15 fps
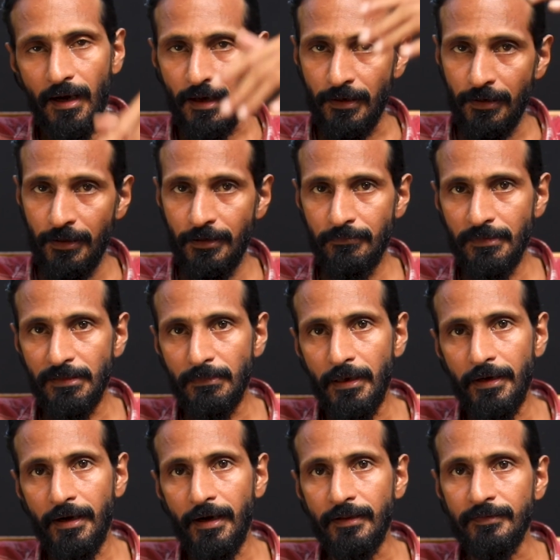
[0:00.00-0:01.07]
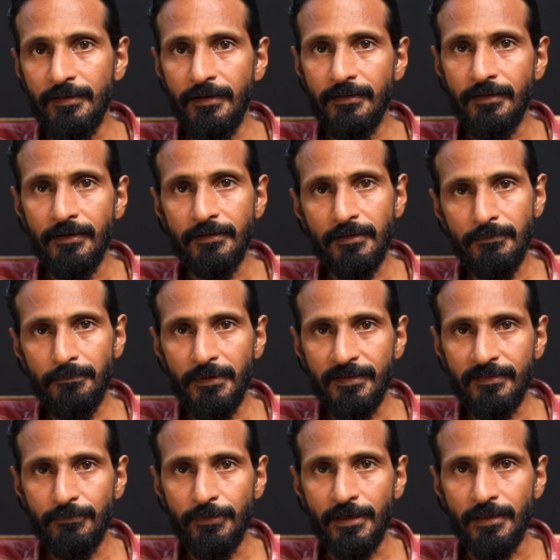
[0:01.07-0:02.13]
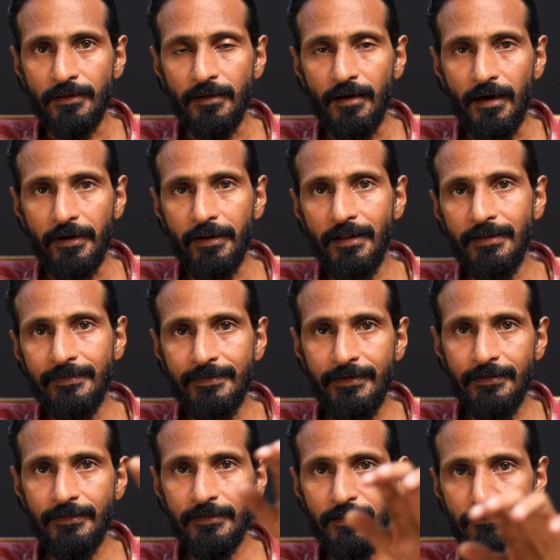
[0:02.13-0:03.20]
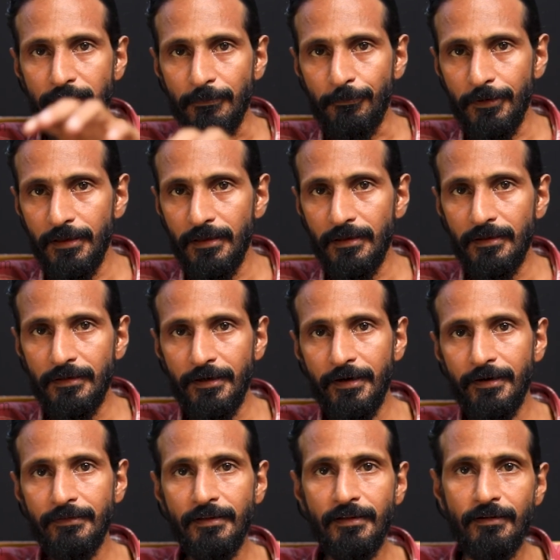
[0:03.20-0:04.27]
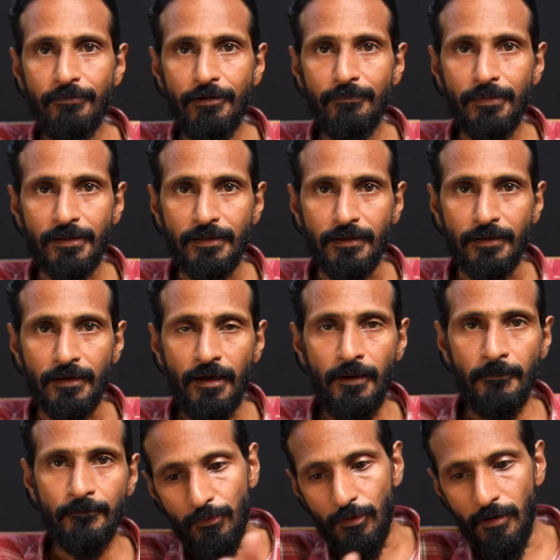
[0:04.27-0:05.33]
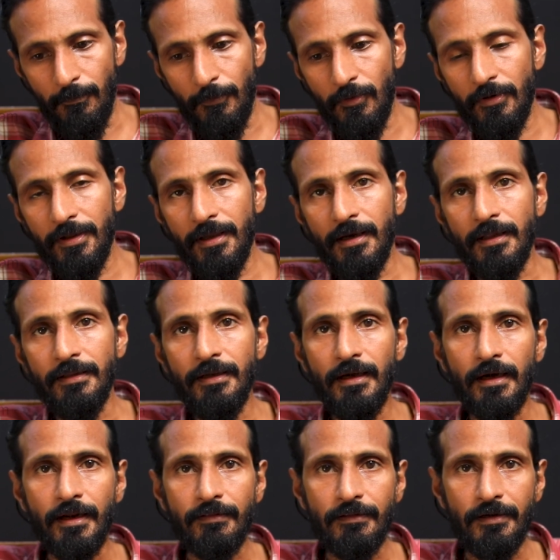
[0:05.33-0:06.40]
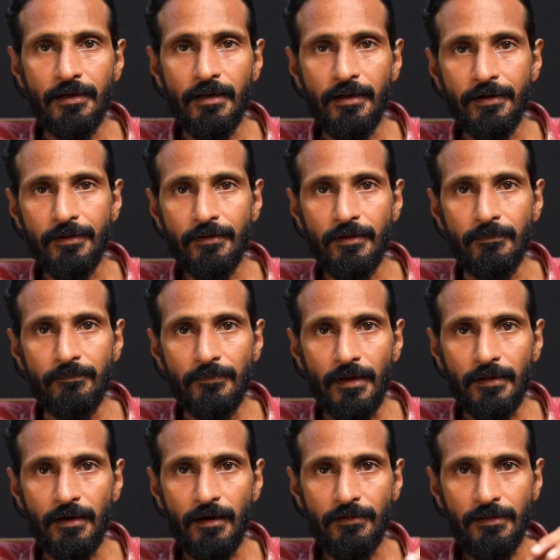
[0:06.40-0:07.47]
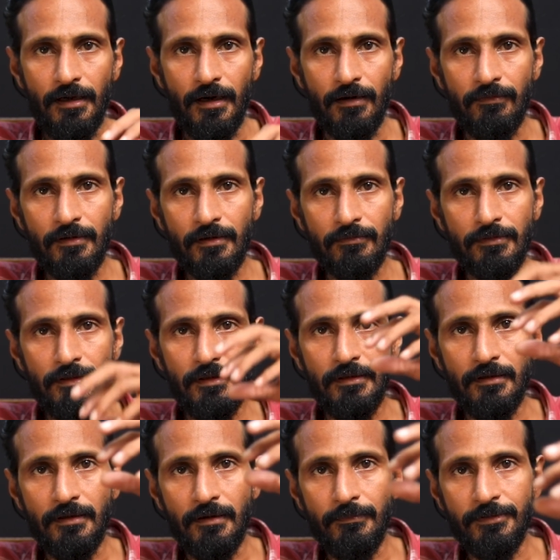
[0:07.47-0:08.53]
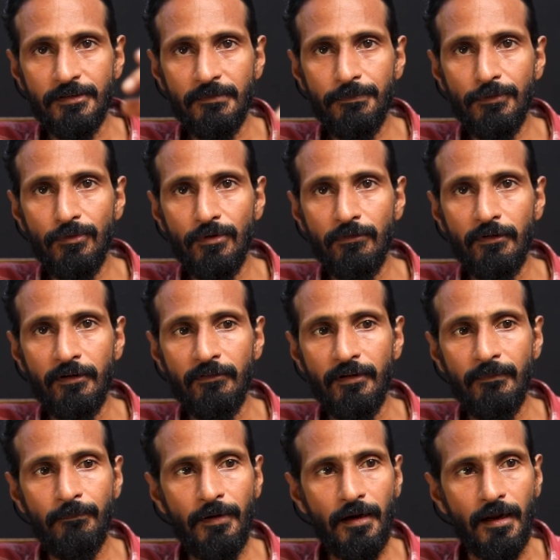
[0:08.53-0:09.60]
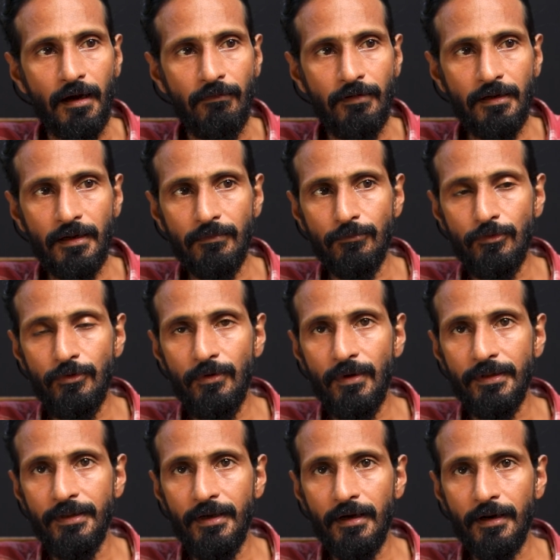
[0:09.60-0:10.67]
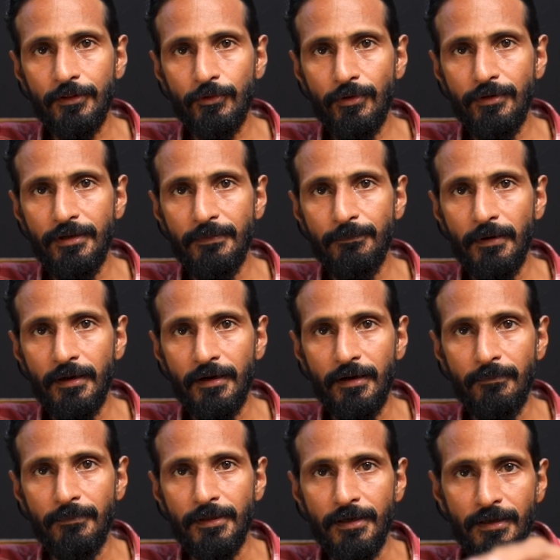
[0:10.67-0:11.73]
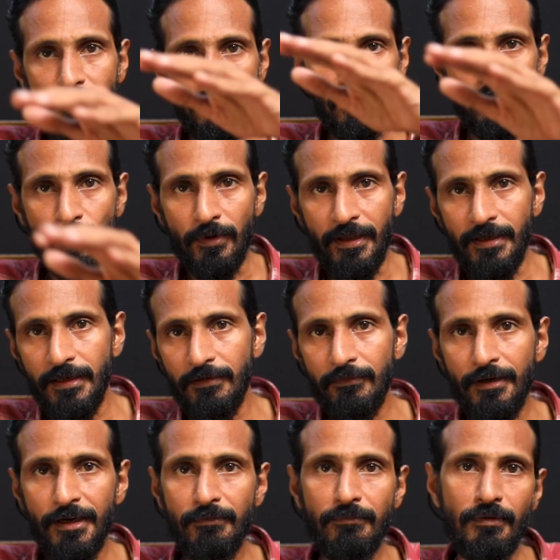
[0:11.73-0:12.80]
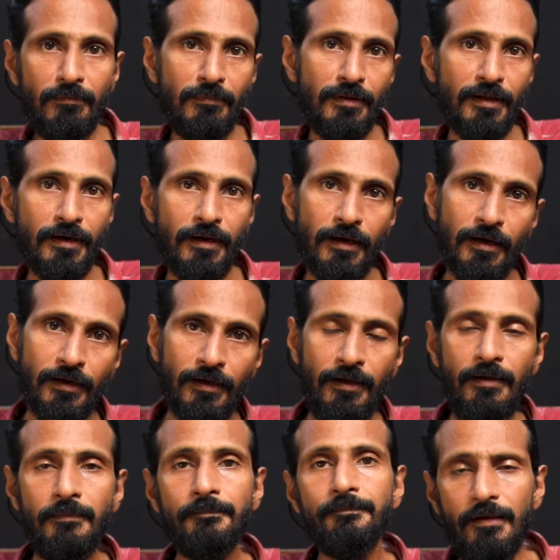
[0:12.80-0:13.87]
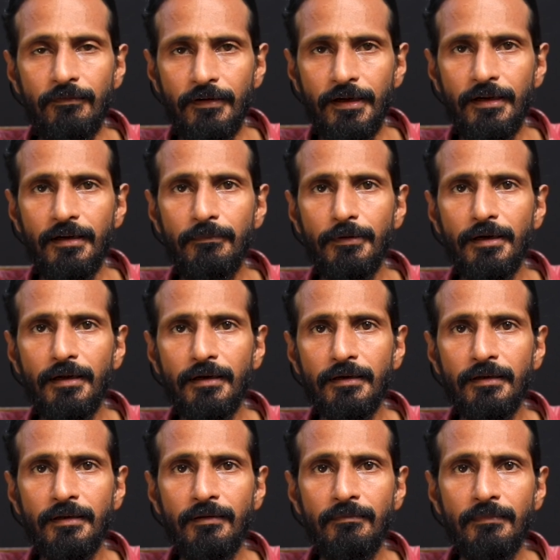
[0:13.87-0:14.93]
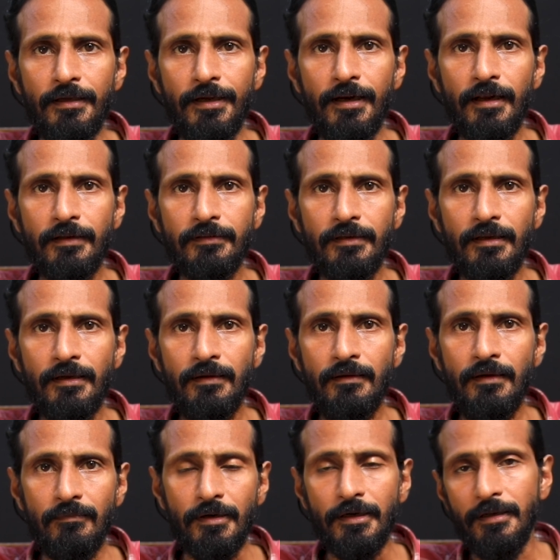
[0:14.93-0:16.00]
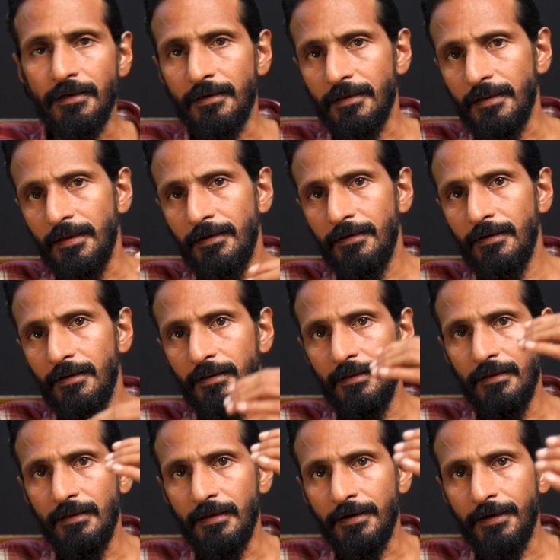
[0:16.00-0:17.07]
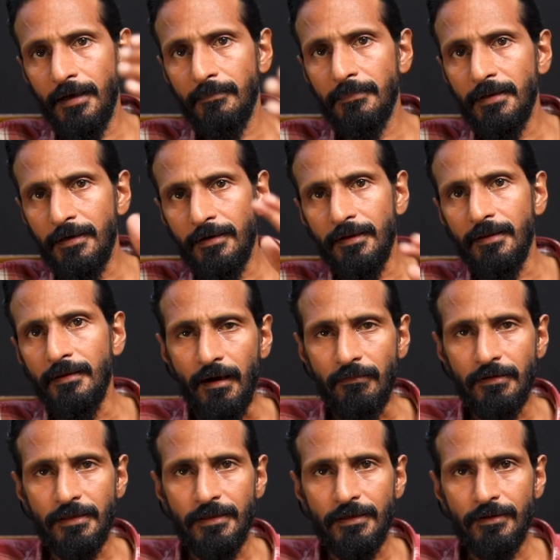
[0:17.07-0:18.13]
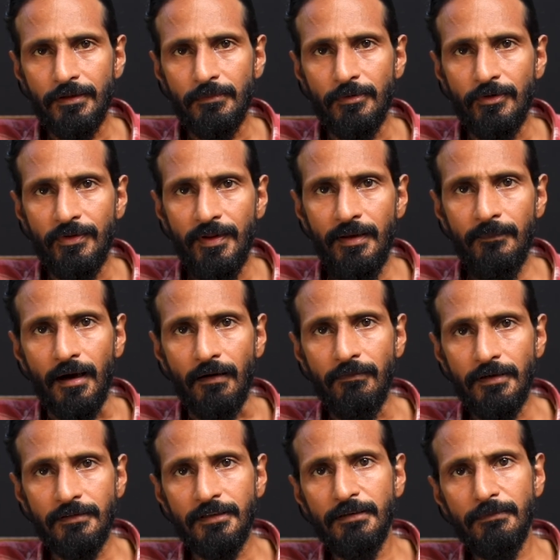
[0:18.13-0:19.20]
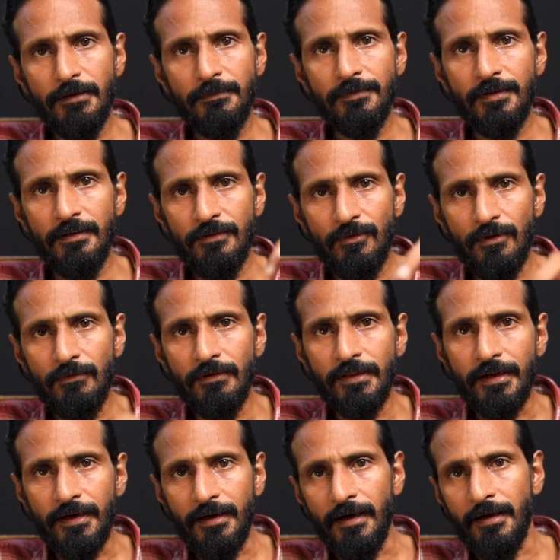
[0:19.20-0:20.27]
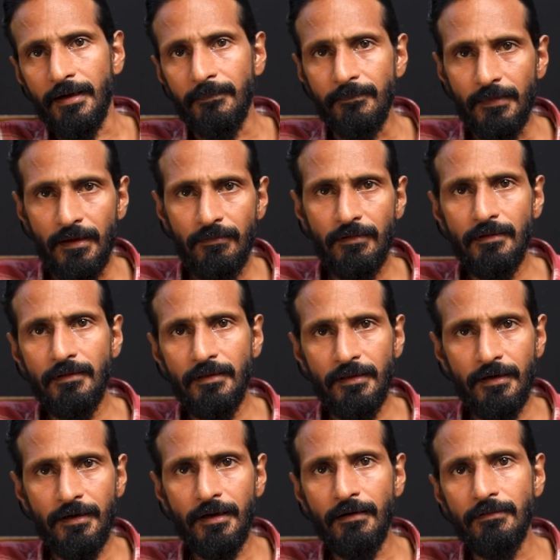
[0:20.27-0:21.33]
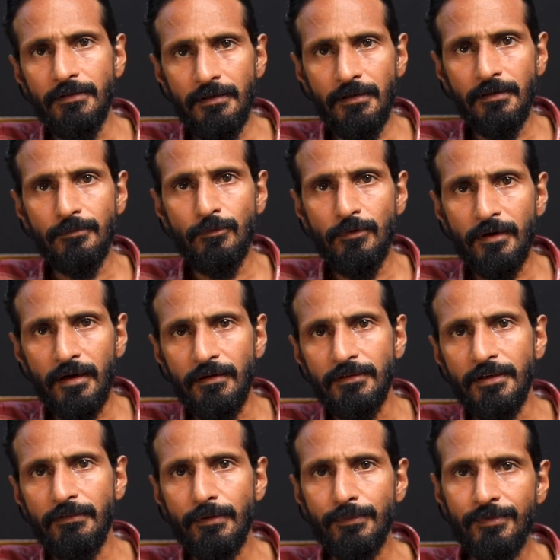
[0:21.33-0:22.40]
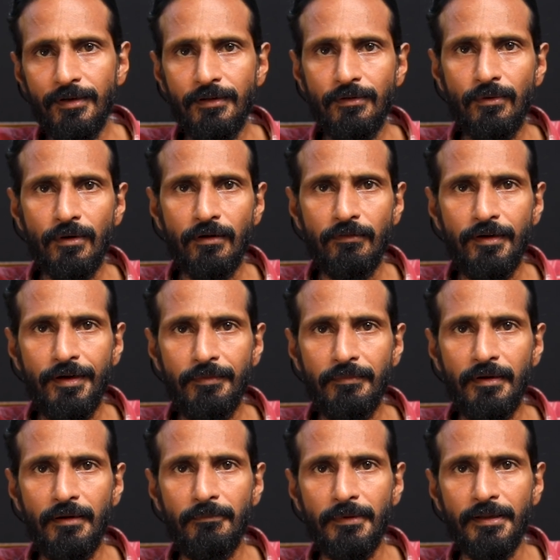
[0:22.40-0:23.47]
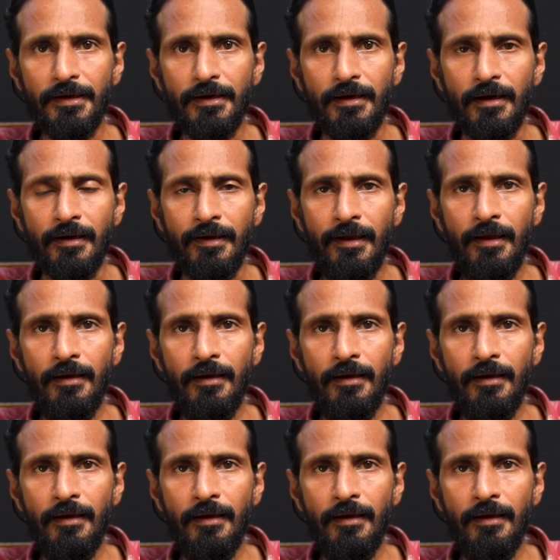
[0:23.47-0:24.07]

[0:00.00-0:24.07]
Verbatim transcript: அங்கேயும் அந்த மாதிரியான சீர்திருத்தம் பேசப்பட்டது ஆனால் அந்த சீர்திருத்தம் எப்படி நிகழ்ந்தது அப்படின்னு பார்த்தீங்கன்னா போப்போடைய அதிகாரத்திலிருந்து அதாவது அவர் வந்து பிஷப்னு ஒருவர் வைப்பார் அவர் முழு அதிகாரத்துடன் இருப்பார் என்பதனை உடைக்க வேண்டும் என்பதற்காக இவங்க என்ன பண்ணாங்க இங்கிலாந்தில் மன்னர் ஹென்றி எட்டாம் ஹென்றி அவர் இருந்த பொழுது அவர் திருமணம் செய்து கொள்வதற்காக அவர் இரண்டாவது மூன்றாவது திருமணம் செய்து கொள்ள வேண்டும் என்பதற்காக